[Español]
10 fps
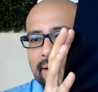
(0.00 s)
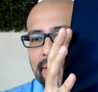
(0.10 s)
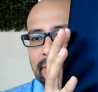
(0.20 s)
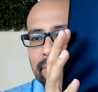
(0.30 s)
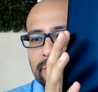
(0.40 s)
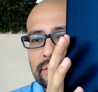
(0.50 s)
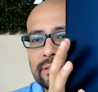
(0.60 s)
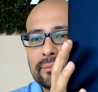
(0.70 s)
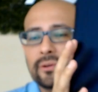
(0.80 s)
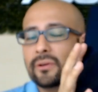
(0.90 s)
acabado
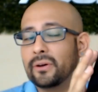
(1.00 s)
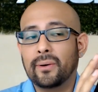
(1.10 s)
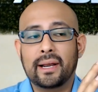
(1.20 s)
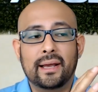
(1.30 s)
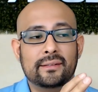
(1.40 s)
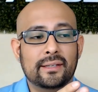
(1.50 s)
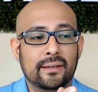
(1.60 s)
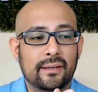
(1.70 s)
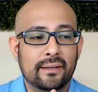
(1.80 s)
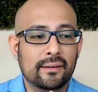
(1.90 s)
hermosísimo, lo cual le
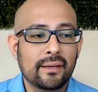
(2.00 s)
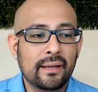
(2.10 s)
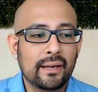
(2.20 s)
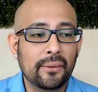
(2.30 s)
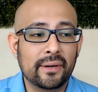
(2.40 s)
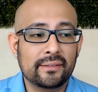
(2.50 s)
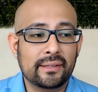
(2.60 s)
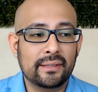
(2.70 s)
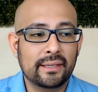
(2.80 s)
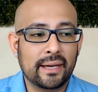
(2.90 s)
hace, le da una
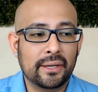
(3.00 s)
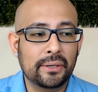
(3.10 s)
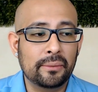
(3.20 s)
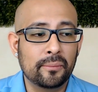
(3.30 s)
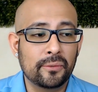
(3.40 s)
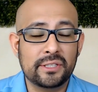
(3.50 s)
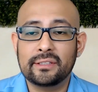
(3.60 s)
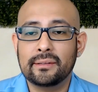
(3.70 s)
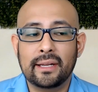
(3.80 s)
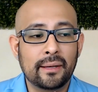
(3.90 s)
estética y,
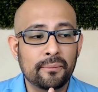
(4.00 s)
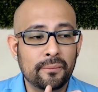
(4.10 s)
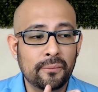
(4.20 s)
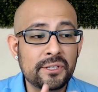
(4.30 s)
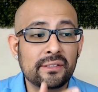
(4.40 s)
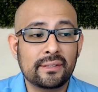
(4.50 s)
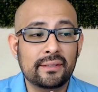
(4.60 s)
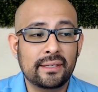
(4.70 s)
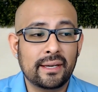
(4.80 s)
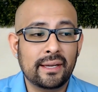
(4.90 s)
le da mucha
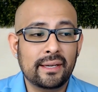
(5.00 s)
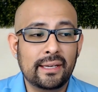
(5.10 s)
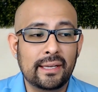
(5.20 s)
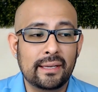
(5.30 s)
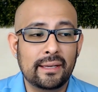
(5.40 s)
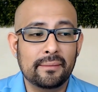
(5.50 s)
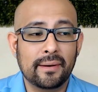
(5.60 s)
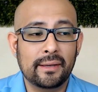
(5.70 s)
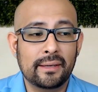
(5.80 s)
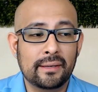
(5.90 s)
estética
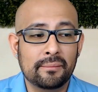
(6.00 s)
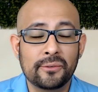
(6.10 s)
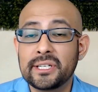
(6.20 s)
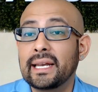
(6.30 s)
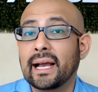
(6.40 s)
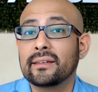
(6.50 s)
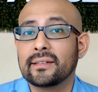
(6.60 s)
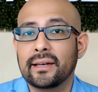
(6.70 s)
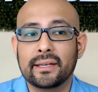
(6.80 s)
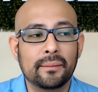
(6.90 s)
y, mucha
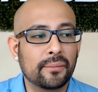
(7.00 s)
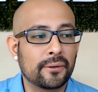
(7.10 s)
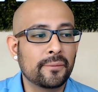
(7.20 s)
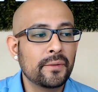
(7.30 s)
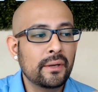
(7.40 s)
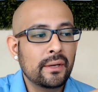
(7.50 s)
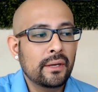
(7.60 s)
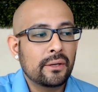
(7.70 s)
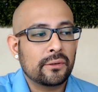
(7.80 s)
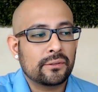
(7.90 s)
elegancia al equipo, ¿no?
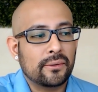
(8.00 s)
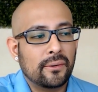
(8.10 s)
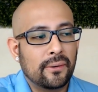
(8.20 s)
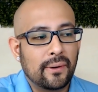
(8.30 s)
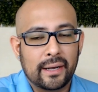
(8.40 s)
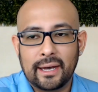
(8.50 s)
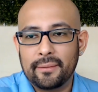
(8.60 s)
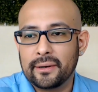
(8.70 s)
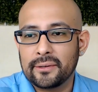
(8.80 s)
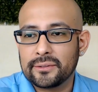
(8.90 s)
Nuestro,
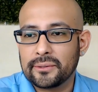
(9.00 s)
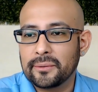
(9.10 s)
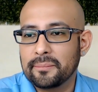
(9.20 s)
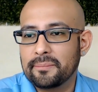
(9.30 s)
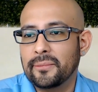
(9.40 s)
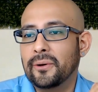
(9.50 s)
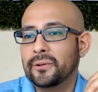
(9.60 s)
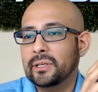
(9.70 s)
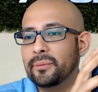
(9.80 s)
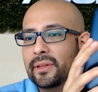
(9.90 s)
eh, nuestro
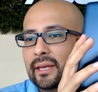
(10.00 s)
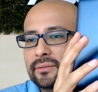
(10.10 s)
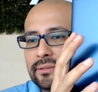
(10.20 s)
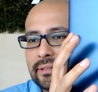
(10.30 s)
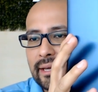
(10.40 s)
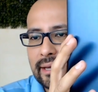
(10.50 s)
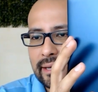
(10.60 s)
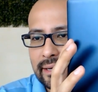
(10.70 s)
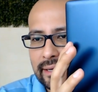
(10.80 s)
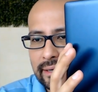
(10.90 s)
logotipo de Asus
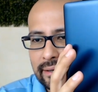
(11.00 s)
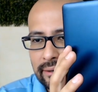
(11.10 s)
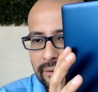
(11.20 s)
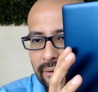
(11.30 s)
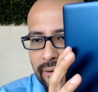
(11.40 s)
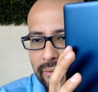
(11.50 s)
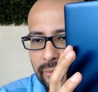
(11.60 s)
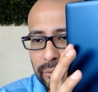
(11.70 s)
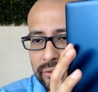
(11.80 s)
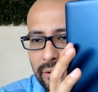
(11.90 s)
en
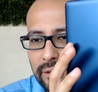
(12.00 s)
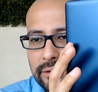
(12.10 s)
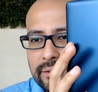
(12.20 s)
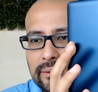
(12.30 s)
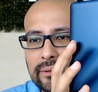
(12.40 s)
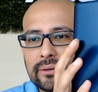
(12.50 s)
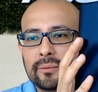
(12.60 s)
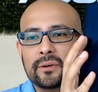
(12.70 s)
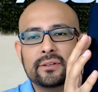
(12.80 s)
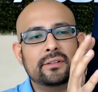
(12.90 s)
color rose gold,
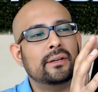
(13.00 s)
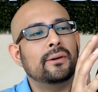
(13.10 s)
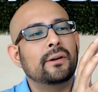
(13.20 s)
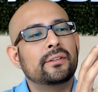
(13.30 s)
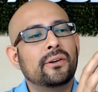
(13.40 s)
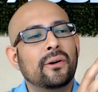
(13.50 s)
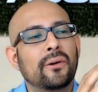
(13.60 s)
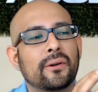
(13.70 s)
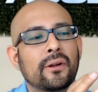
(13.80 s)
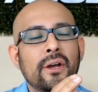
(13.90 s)
como ese, ese
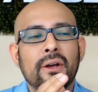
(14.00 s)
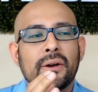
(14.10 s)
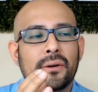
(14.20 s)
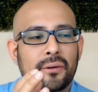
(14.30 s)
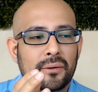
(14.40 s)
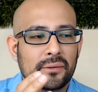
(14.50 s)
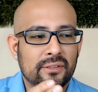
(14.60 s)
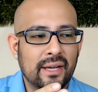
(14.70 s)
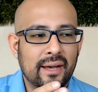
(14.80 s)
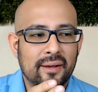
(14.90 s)
color
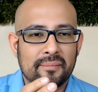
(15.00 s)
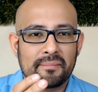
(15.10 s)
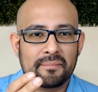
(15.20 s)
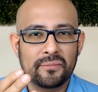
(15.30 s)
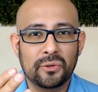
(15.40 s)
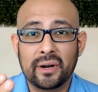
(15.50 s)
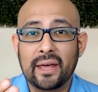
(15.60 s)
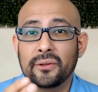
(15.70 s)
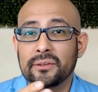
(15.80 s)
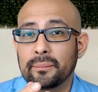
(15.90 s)
rosa
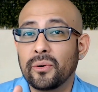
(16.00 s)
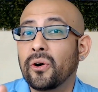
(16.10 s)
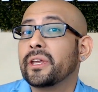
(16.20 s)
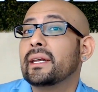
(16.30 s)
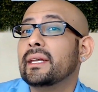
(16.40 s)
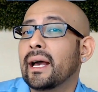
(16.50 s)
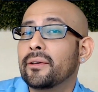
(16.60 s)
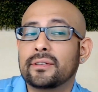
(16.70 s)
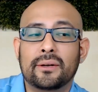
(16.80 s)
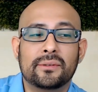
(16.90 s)
dorado tipo
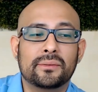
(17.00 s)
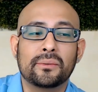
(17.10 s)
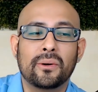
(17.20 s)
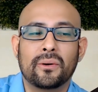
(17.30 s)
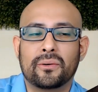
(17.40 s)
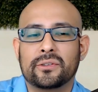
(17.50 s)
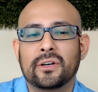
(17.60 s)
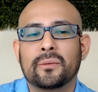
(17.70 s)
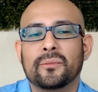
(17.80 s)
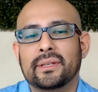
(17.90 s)
joyería, o sea, no es un color
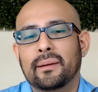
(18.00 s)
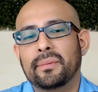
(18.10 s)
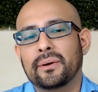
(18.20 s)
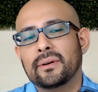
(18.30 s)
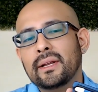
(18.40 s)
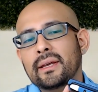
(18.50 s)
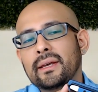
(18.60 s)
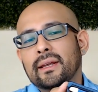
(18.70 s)
rosa como tal, pero